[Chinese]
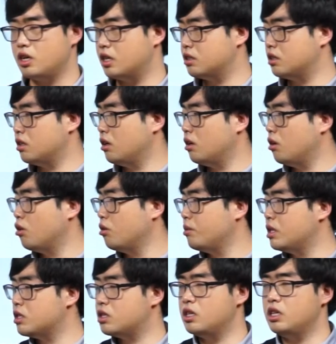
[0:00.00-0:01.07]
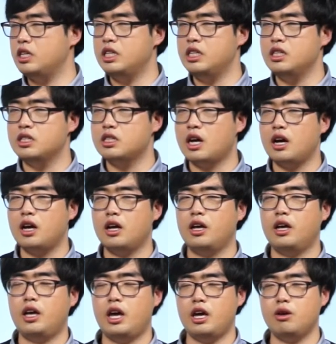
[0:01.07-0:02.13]
这样子的，后面是 i n s a
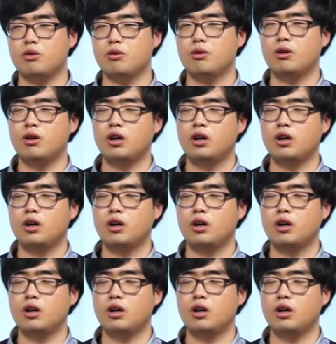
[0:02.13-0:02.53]
h e